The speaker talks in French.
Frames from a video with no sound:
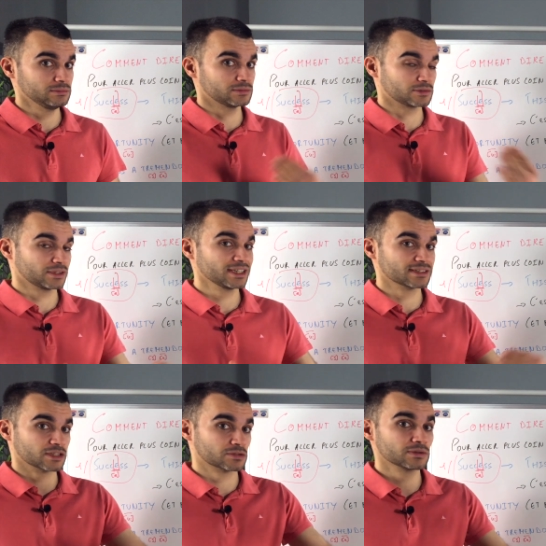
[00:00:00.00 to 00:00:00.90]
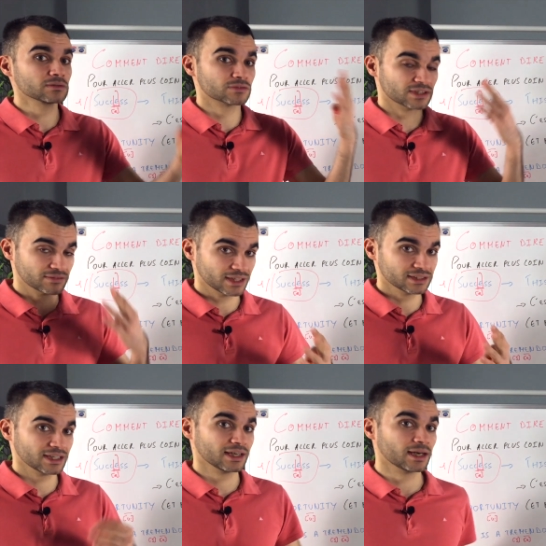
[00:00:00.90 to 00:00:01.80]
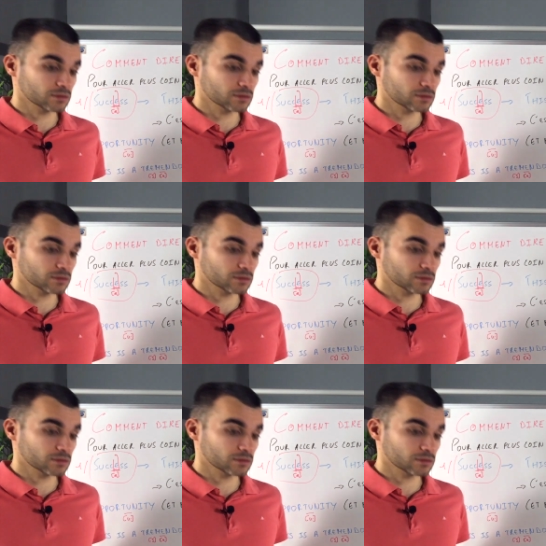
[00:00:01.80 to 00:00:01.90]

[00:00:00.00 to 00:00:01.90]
Donc vous voyez, ça suit, donc vous avez intérêt à